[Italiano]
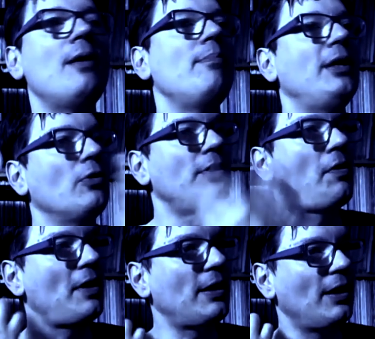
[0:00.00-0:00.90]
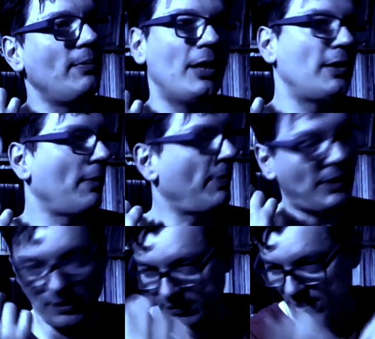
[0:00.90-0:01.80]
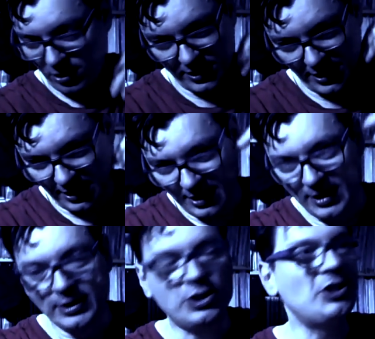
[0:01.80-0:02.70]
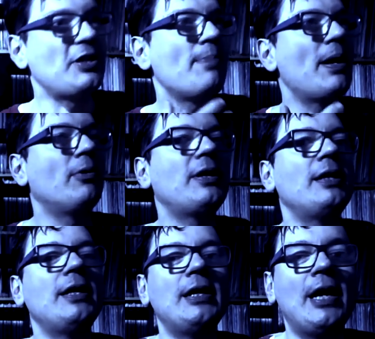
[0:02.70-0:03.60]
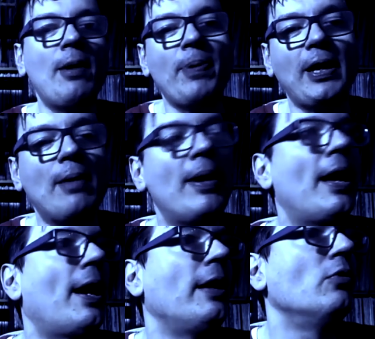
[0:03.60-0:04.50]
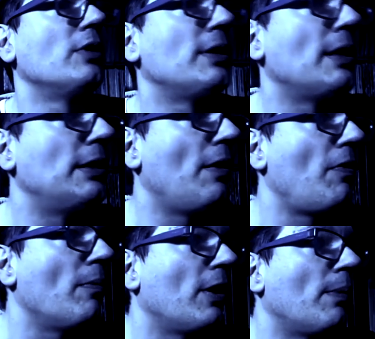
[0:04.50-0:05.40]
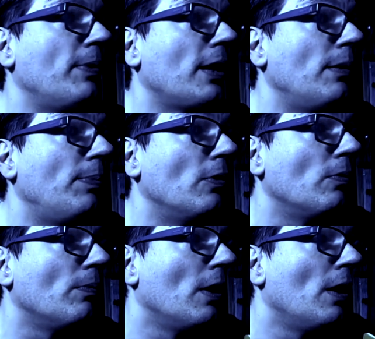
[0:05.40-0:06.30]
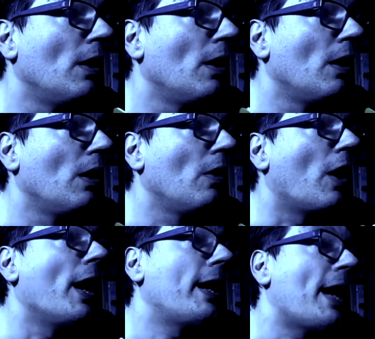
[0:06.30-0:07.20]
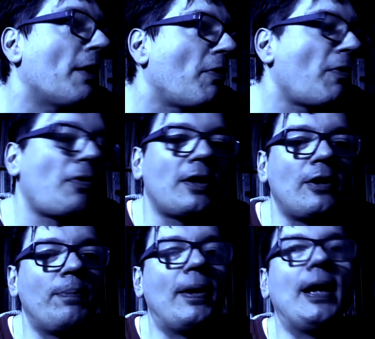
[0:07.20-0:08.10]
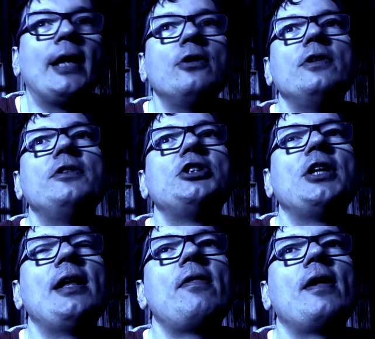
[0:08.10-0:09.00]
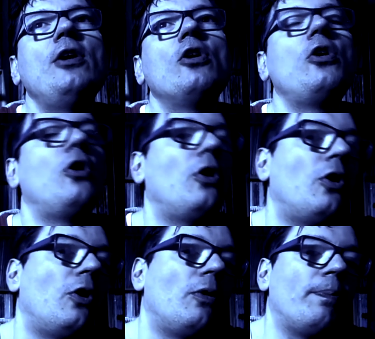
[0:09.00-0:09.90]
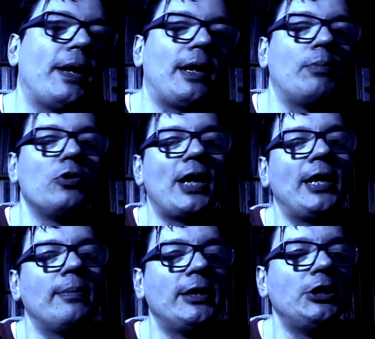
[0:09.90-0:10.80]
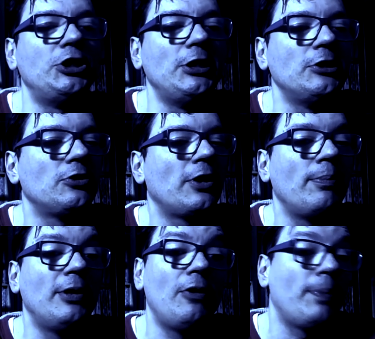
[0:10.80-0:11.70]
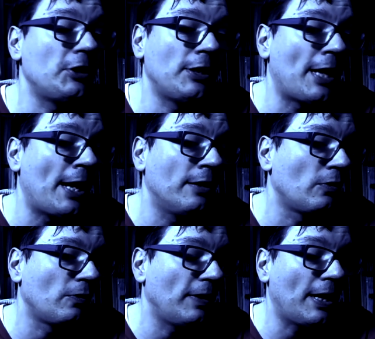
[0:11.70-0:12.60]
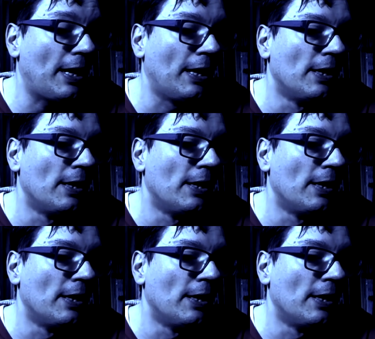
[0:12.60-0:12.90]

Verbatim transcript: mi contestate le mie interpretazioni, ci scambiamo tante idee perché a me aiuta tantissimo a capire di più. Eh, cazzo, sei stato al Palladium di Vicenza. Io per la buonanima deciso che mi dispiace tanto sia